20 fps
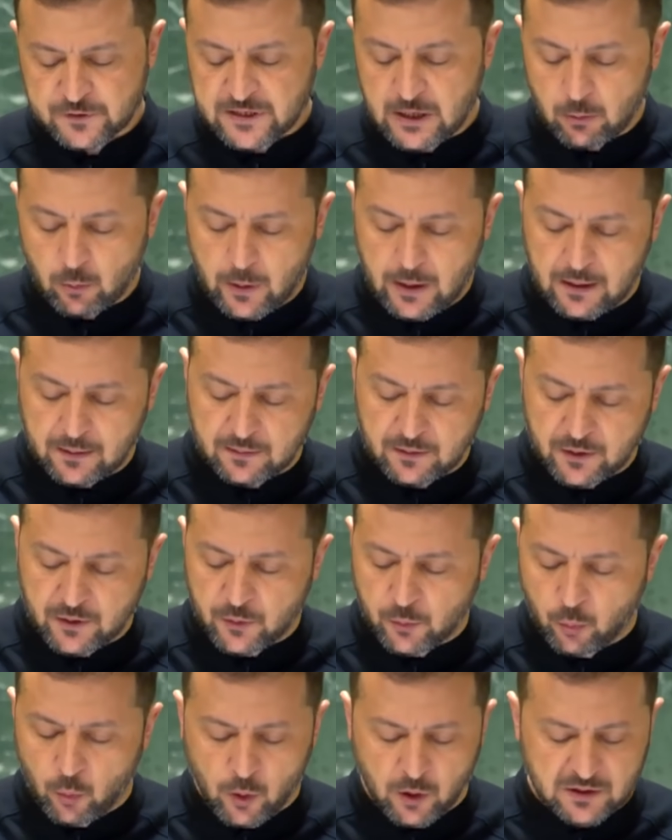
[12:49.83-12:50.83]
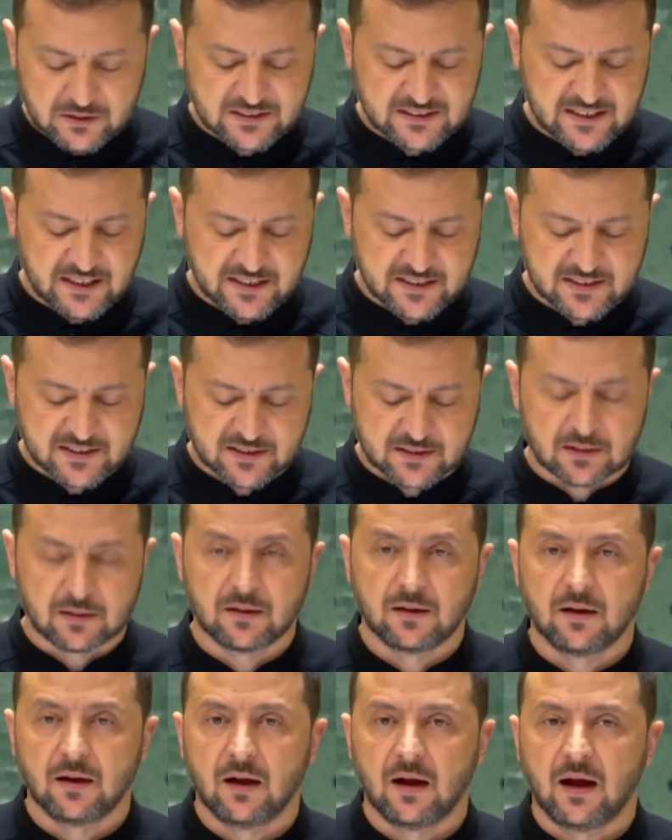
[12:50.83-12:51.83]
Nếu ai đó trên thế giới tìm
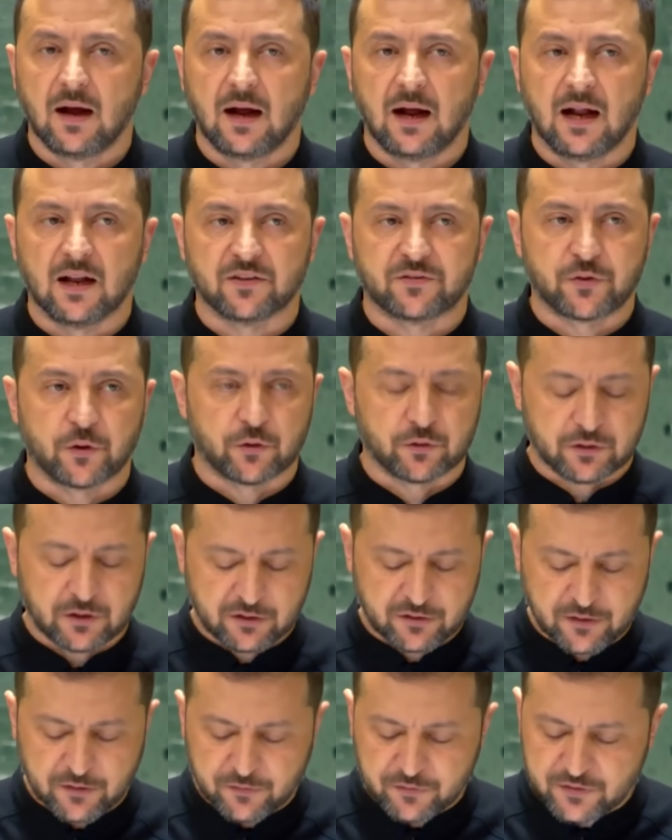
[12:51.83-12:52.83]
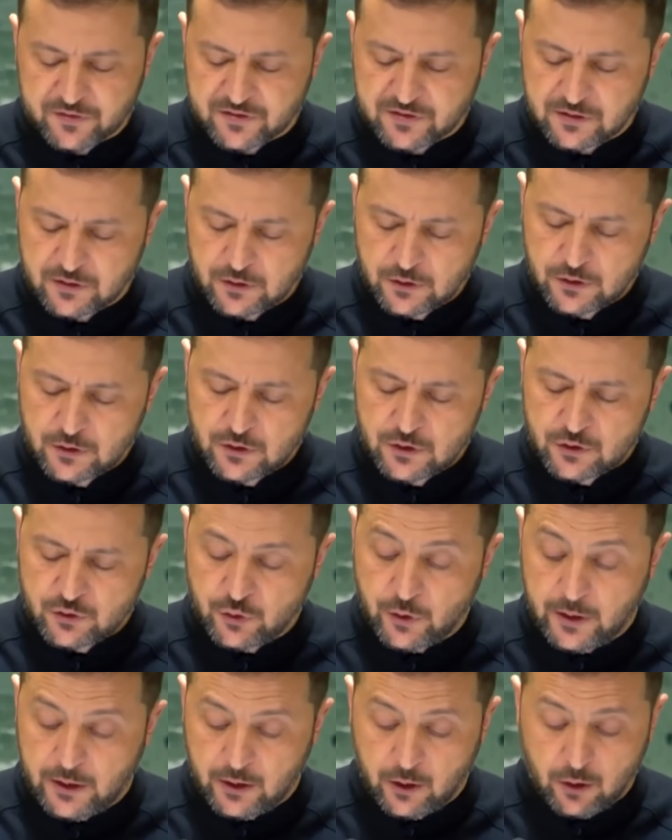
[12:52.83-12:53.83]
kiếm các phương án thay thế cho bất kỳ điểm